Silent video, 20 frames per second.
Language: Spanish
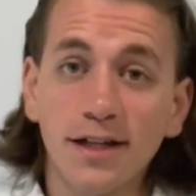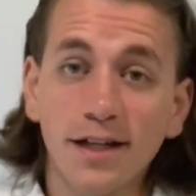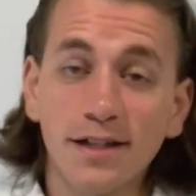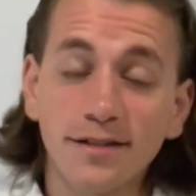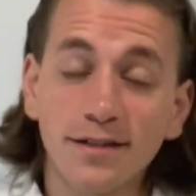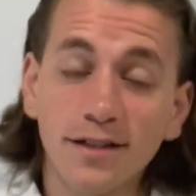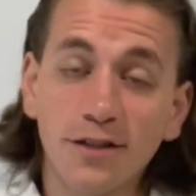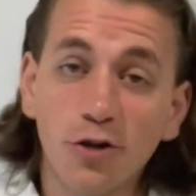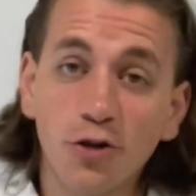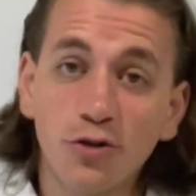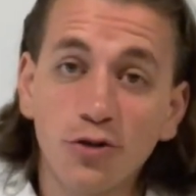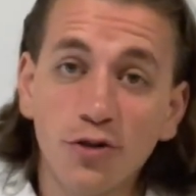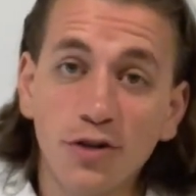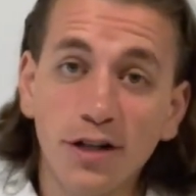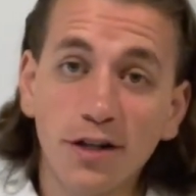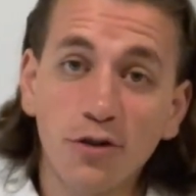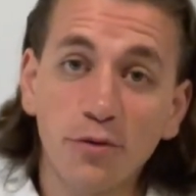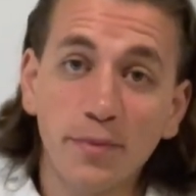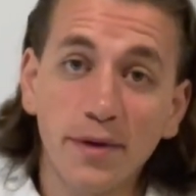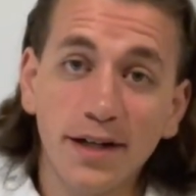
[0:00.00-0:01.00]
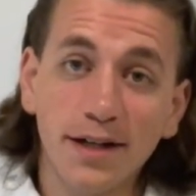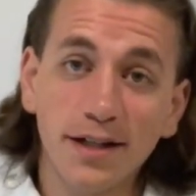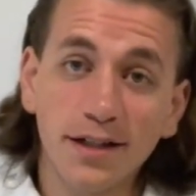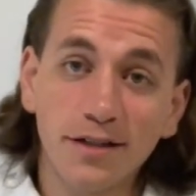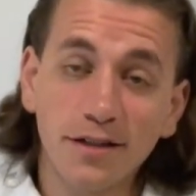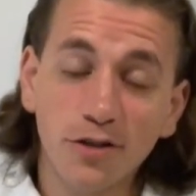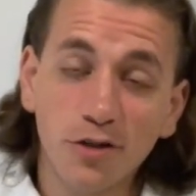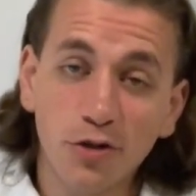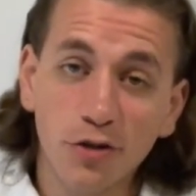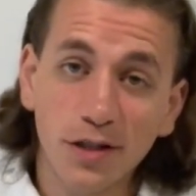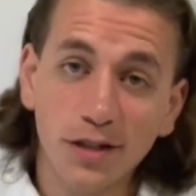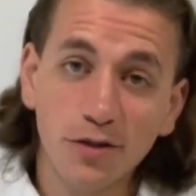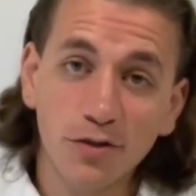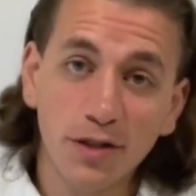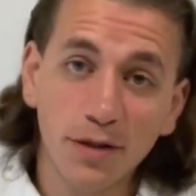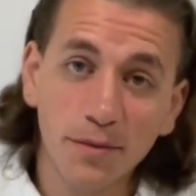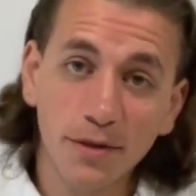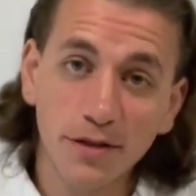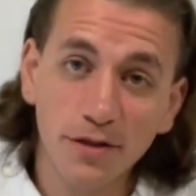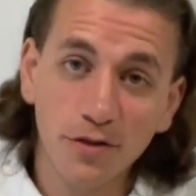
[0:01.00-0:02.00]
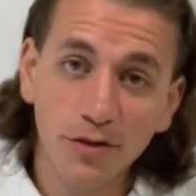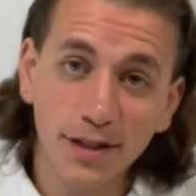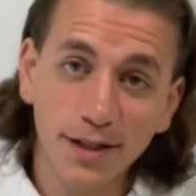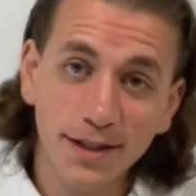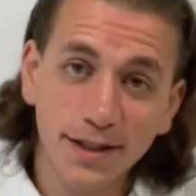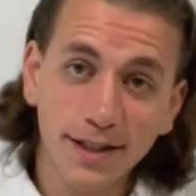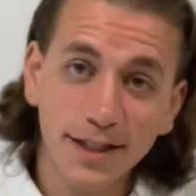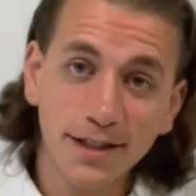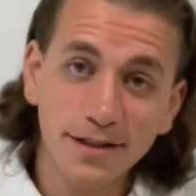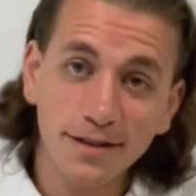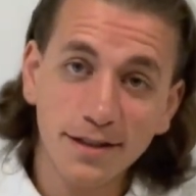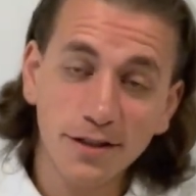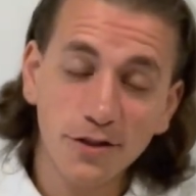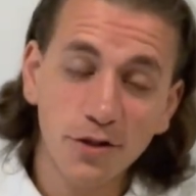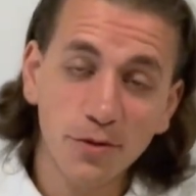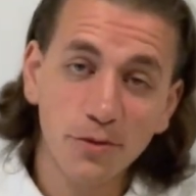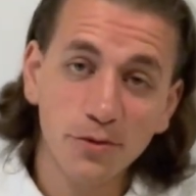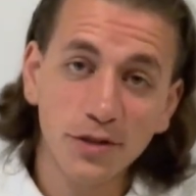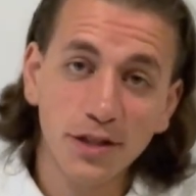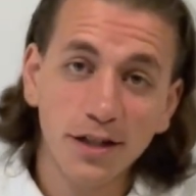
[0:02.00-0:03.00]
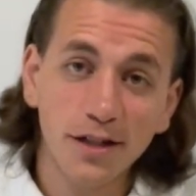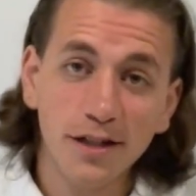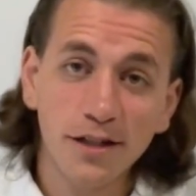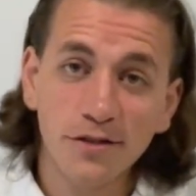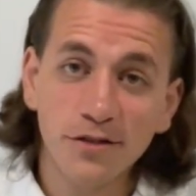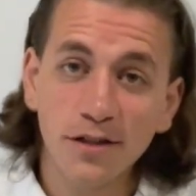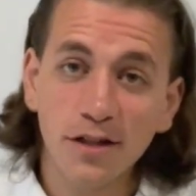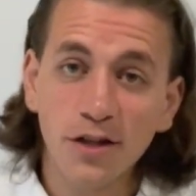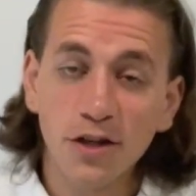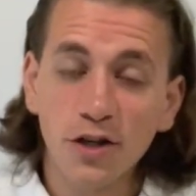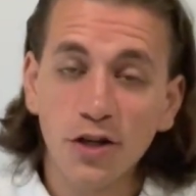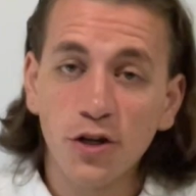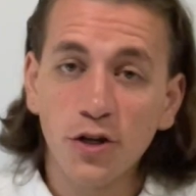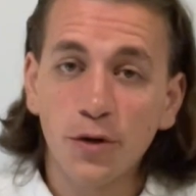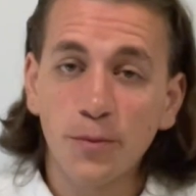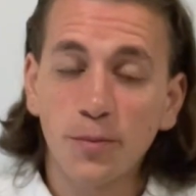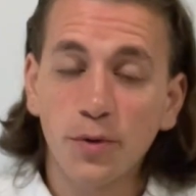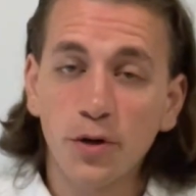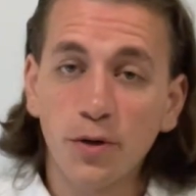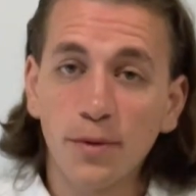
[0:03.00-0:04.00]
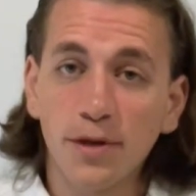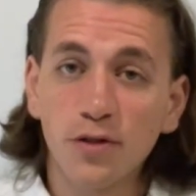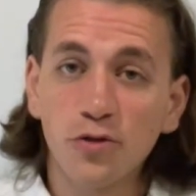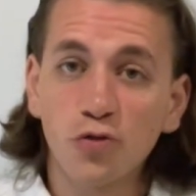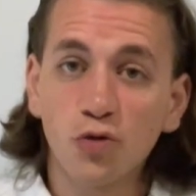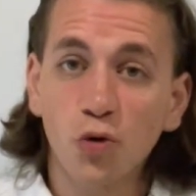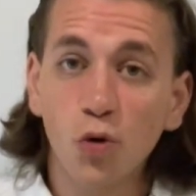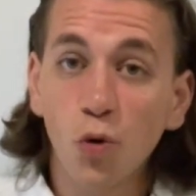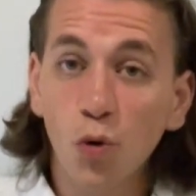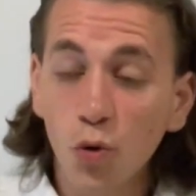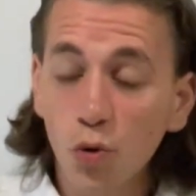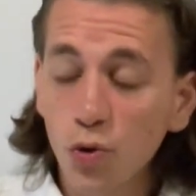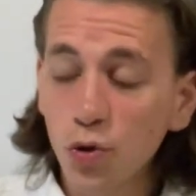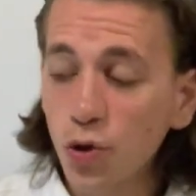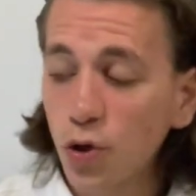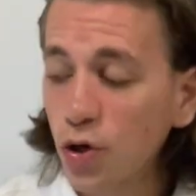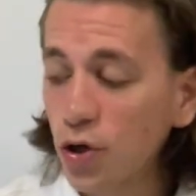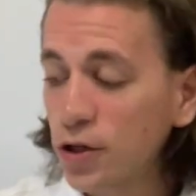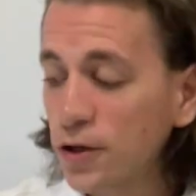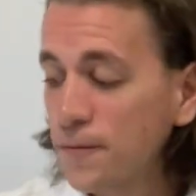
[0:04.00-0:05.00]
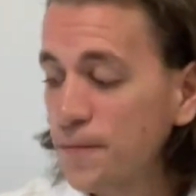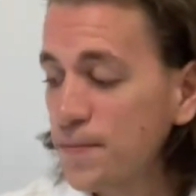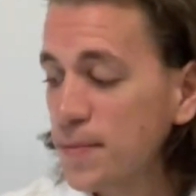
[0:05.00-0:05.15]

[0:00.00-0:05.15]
así que otro récord para Cristiano Ronaldo que metió en 5 mundiales por lo menos un gol.